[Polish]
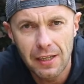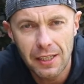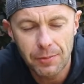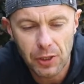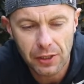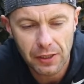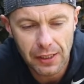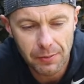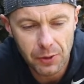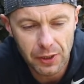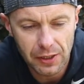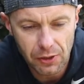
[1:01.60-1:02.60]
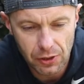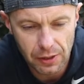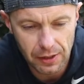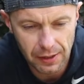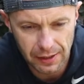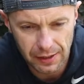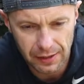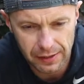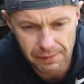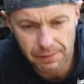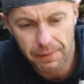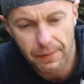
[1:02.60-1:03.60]
i przekonam się, czy
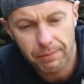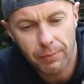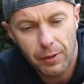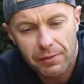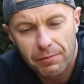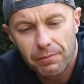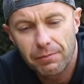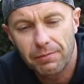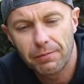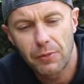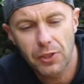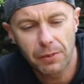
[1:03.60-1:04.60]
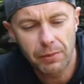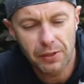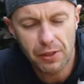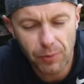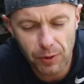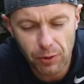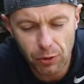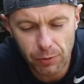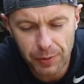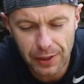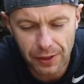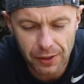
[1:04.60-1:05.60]
po, można powiedzieć
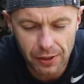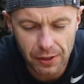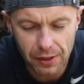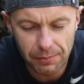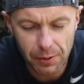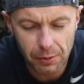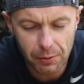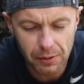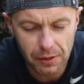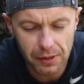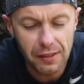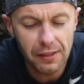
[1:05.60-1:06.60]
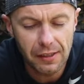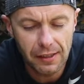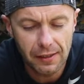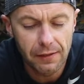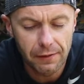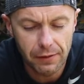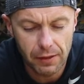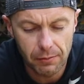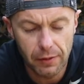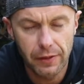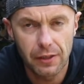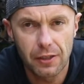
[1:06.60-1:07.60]
podróbki, czy produkty
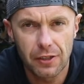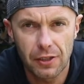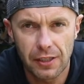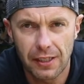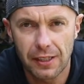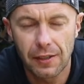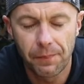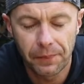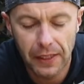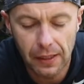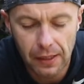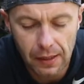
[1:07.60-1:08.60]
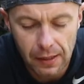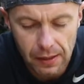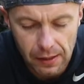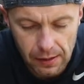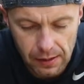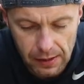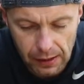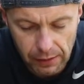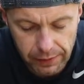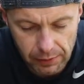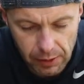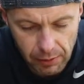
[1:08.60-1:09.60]
niefirmowe DJI
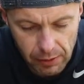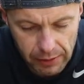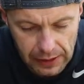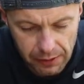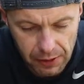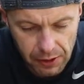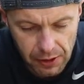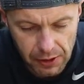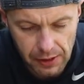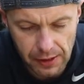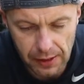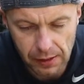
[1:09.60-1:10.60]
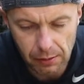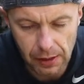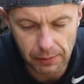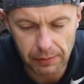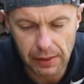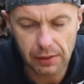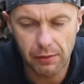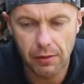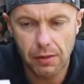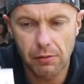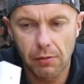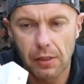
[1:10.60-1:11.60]
stanowią dobrą jakość, czy nie. Tutaj mam taką
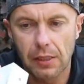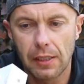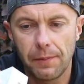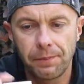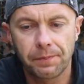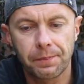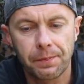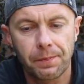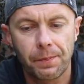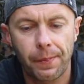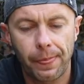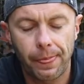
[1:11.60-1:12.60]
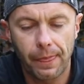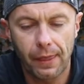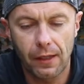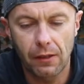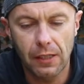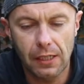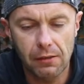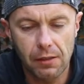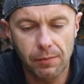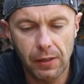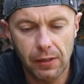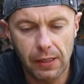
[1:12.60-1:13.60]
osłonę mm, od razu z
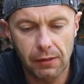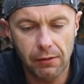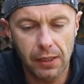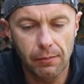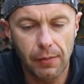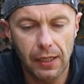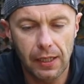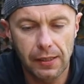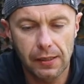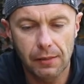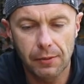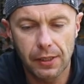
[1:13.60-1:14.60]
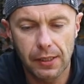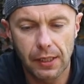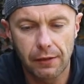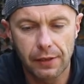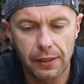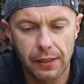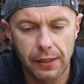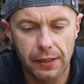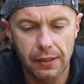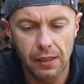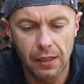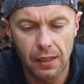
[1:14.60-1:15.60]
blokadą gimbala, jestem ciekawy jej.